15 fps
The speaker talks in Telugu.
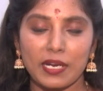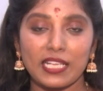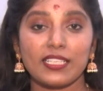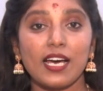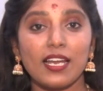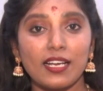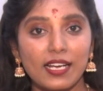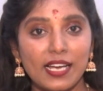
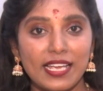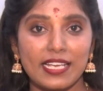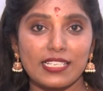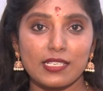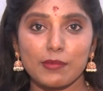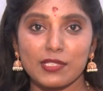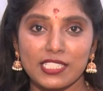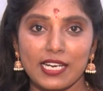ప్రధానంగా ఏ
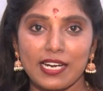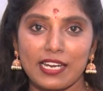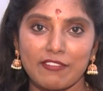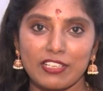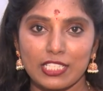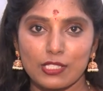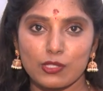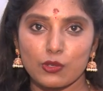సమస్యలు
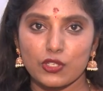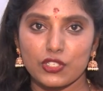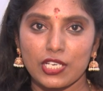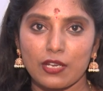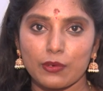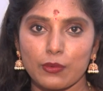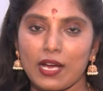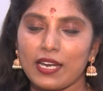అనేవి
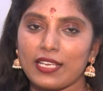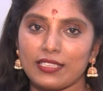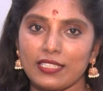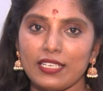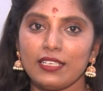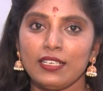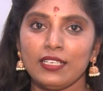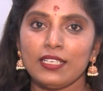తీసుకొచ్చారు అనేది